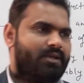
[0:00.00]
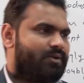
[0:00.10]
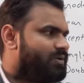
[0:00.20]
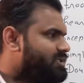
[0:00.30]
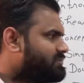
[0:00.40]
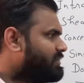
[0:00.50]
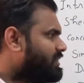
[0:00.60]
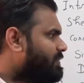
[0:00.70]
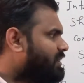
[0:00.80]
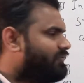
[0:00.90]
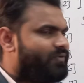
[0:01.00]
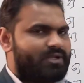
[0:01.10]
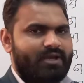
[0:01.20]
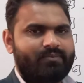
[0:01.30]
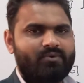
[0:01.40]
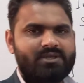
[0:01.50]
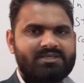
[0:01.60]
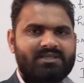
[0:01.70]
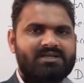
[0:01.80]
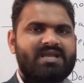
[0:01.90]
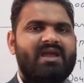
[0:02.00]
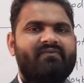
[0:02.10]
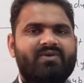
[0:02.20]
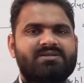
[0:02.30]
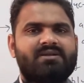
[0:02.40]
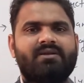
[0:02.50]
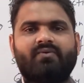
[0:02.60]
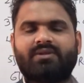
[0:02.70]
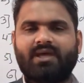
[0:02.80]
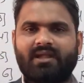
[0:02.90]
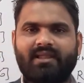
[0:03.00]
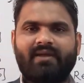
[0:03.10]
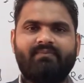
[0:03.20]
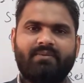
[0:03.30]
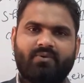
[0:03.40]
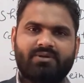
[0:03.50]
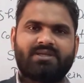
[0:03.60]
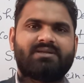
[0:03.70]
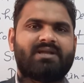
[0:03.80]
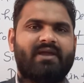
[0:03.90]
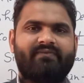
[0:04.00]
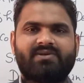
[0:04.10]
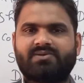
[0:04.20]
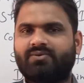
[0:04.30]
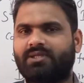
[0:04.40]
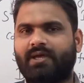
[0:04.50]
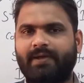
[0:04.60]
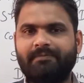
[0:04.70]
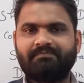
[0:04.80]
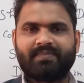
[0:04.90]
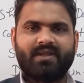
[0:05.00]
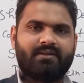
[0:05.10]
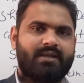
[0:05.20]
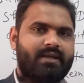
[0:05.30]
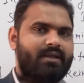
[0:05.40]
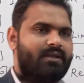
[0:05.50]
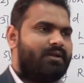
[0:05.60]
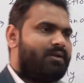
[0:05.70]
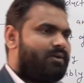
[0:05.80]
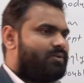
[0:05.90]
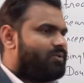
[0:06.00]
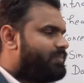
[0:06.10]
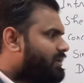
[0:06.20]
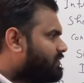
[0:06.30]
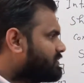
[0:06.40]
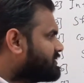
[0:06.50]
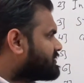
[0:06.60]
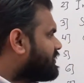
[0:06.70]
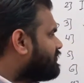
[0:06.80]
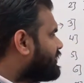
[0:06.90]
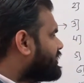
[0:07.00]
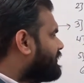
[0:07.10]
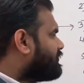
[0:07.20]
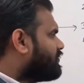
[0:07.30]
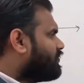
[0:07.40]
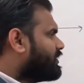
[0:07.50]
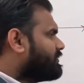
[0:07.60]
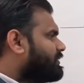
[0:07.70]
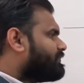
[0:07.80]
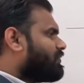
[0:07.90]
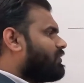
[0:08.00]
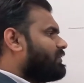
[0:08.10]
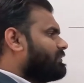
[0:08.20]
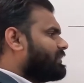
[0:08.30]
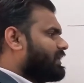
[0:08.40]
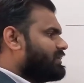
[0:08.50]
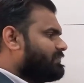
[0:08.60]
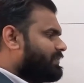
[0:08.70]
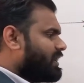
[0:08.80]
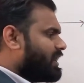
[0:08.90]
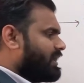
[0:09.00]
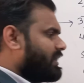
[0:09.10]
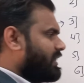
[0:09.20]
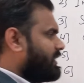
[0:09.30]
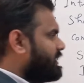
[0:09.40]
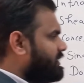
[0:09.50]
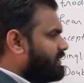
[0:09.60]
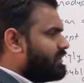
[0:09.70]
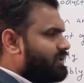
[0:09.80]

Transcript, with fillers: क्योंकि इसमें यह बेनिफिट है आपको कि ज़्यादा टाइम वेस्ट नहीं होता है लाइव में बहुत ज़्यादा टाइम वेस्ट होता है ठीक है तो मैं कोशिश करूंगा कि आपको कोई भी प्रॉब्लम कहीं पे आएगा नहीं